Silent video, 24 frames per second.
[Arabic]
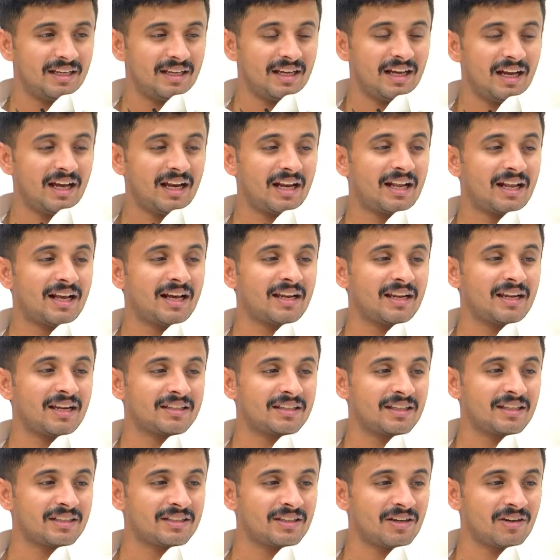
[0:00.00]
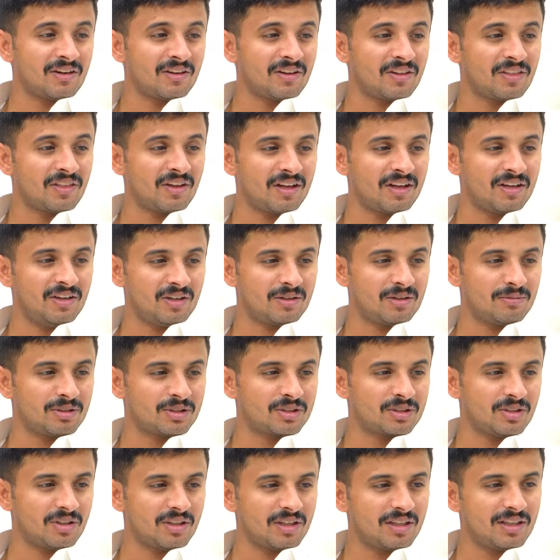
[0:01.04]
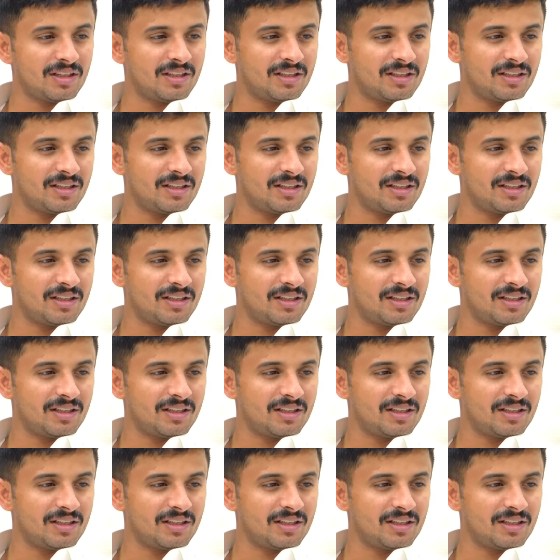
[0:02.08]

هل قررت انك تاخذ الثاني عقب الشهره؟